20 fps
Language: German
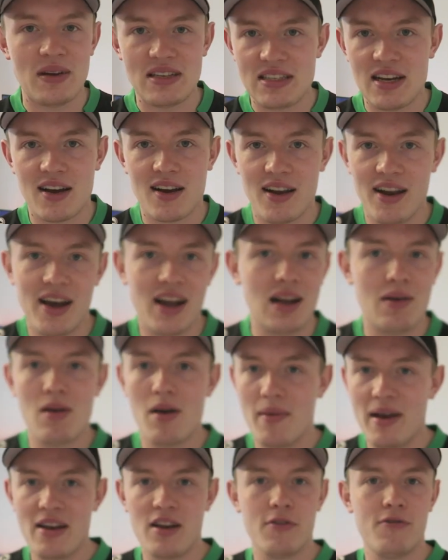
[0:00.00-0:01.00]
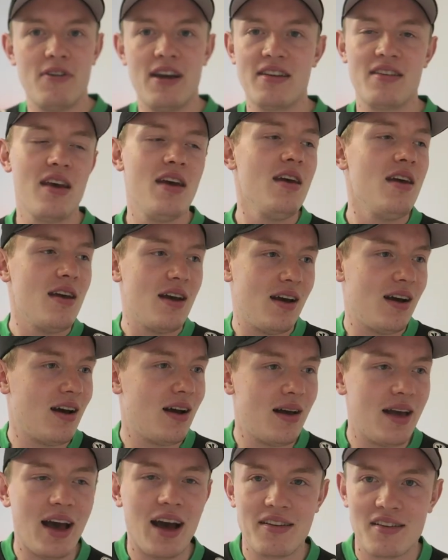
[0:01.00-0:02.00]
du besser klären, aber im Endeffekt, äh,
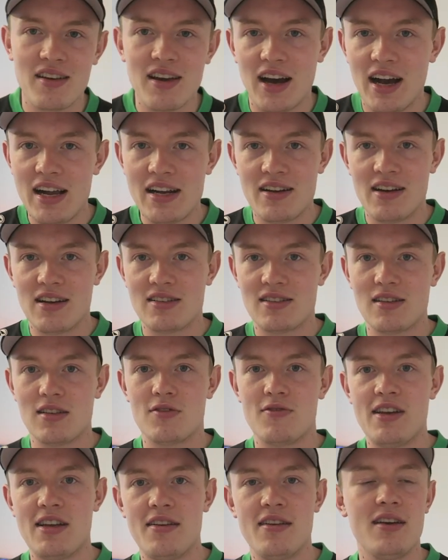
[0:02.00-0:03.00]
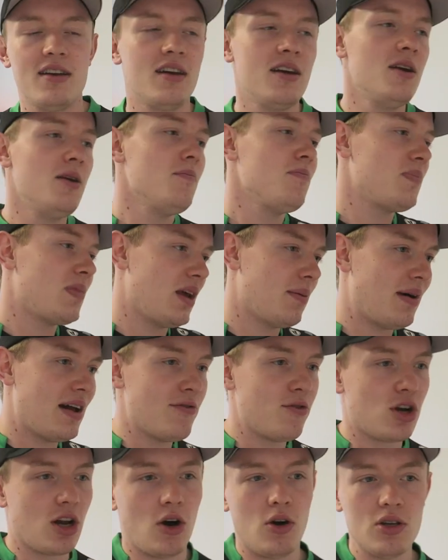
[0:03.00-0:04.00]
er hat ihn gehalten, dass das Wichtige. Der
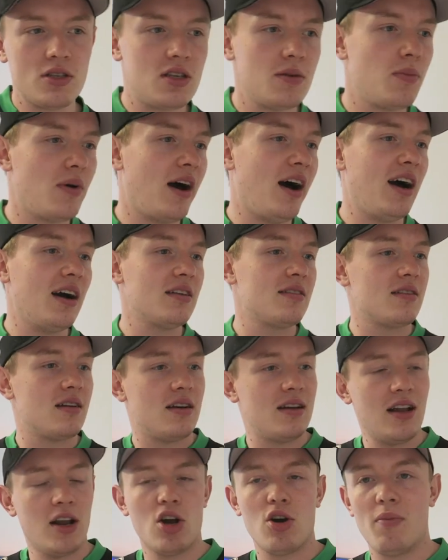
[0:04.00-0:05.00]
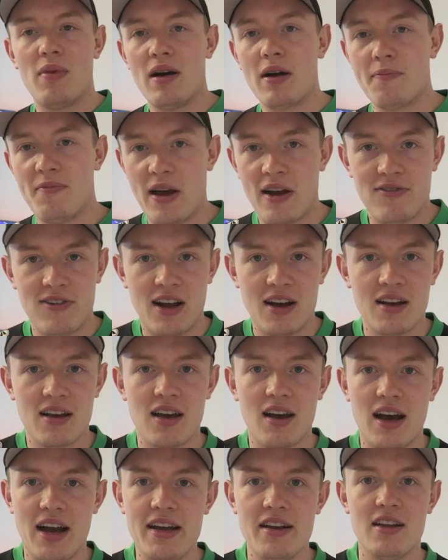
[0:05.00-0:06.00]
Ball wird rausgebracht, äh, dann auch mal per
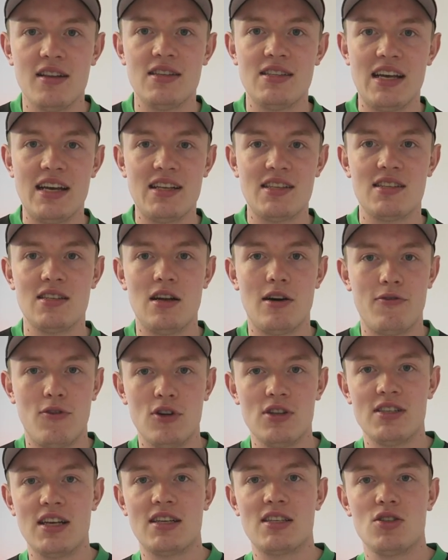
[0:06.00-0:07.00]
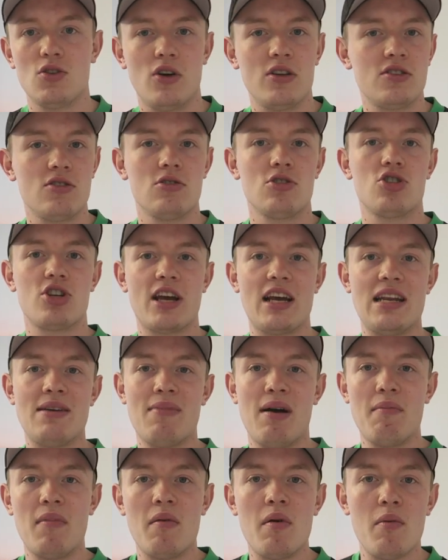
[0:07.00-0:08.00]
Flanke rein in 16er von 96 und Streli
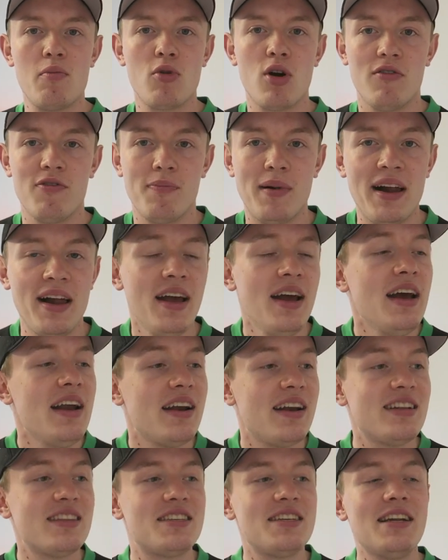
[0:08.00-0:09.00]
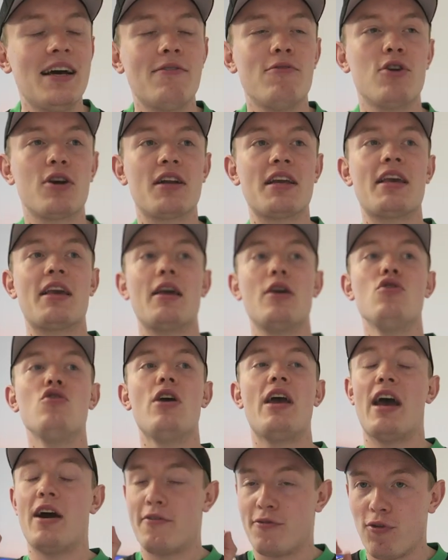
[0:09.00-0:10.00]
Mamba mit dem Kopfball den Zieler wirklich
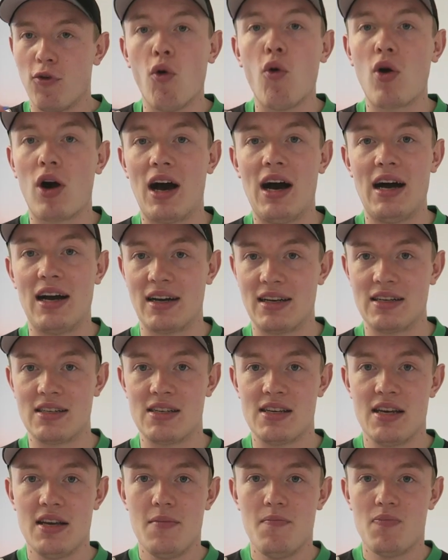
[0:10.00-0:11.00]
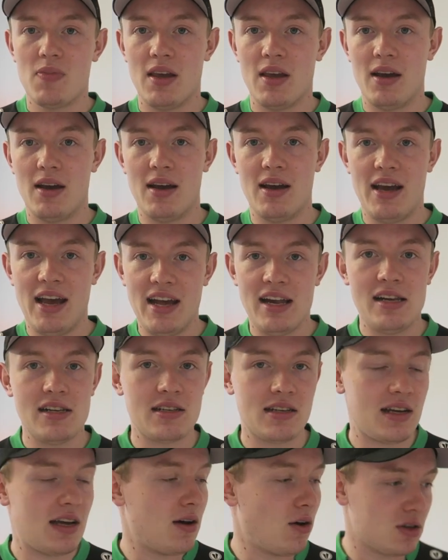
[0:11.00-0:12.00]
hervorragend äh,
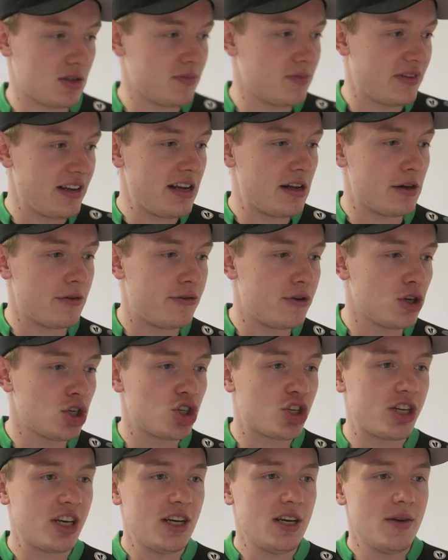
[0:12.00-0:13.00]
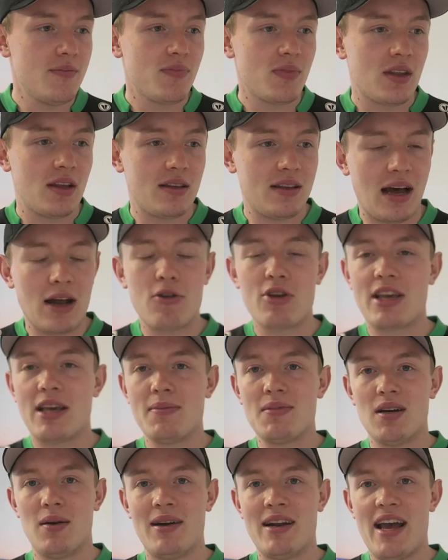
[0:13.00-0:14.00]
hält, äh, aus dem Winkel fischt. Dadurch
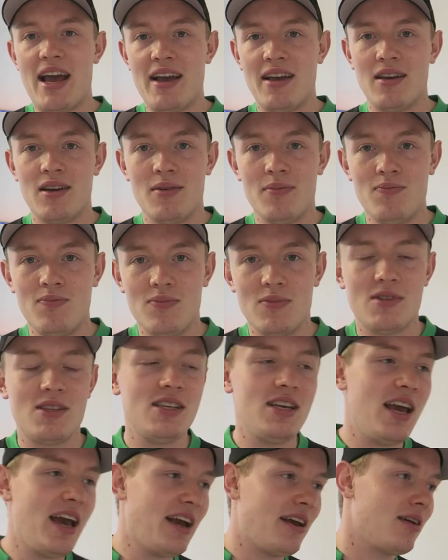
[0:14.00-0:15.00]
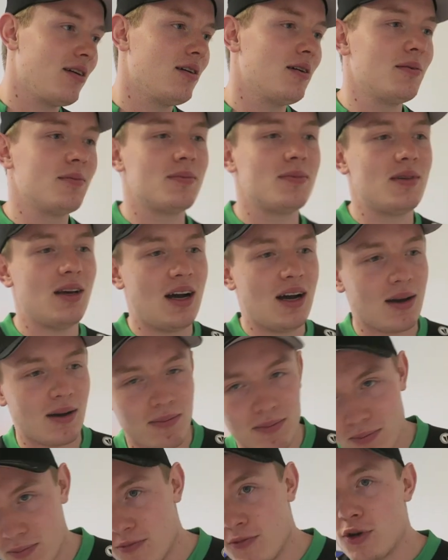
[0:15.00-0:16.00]
gibt es aber eine Ecke. Die Ecke
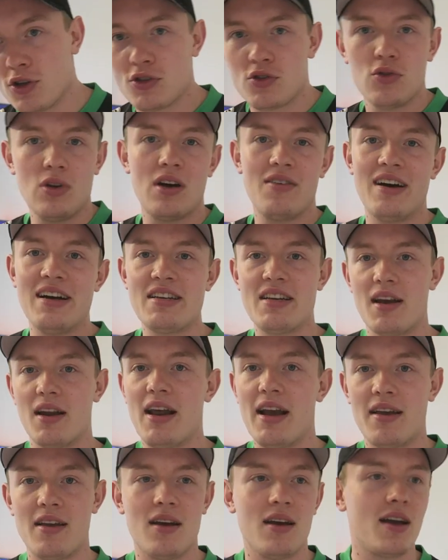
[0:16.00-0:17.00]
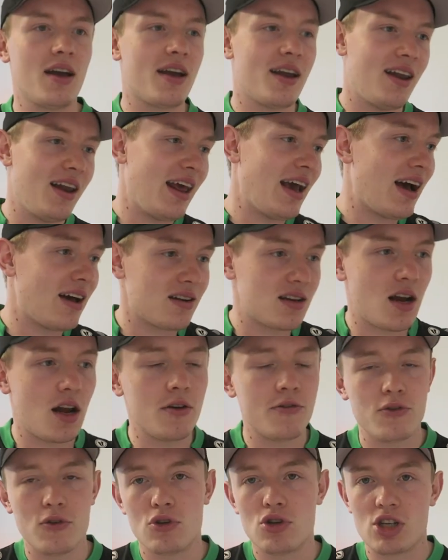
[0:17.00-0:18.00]
ja, wird zu einer weiteren Ecke geklärt, in
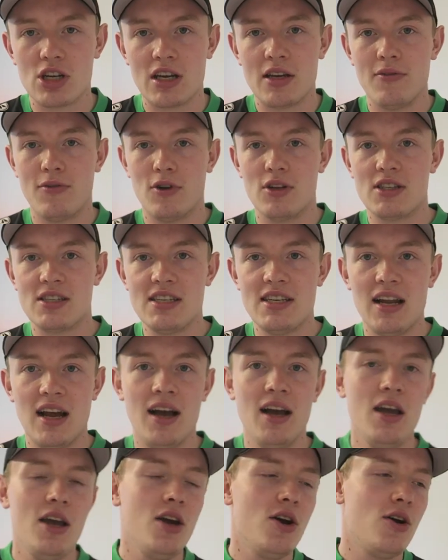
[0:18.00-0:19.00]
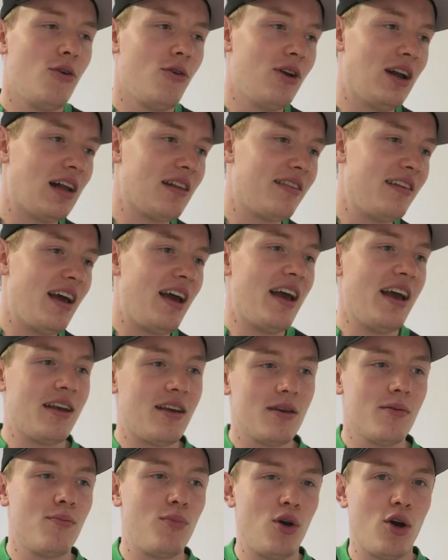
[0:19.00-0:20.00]
Anführungsstrichen von Zieler und nach der
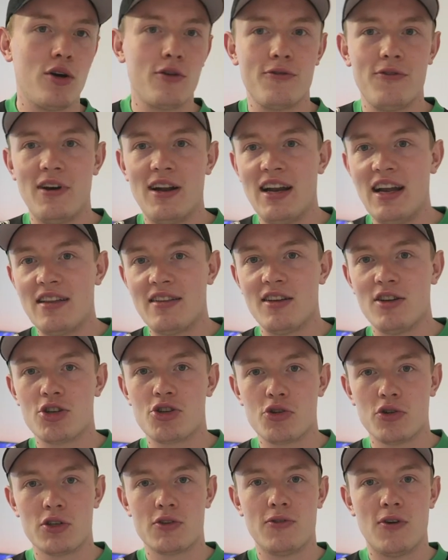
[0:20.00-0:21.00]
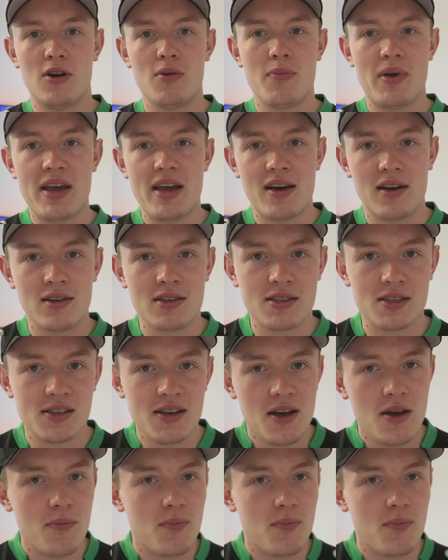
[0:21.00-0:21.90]
Ecke blockt Fallett den Schuss von Behrens.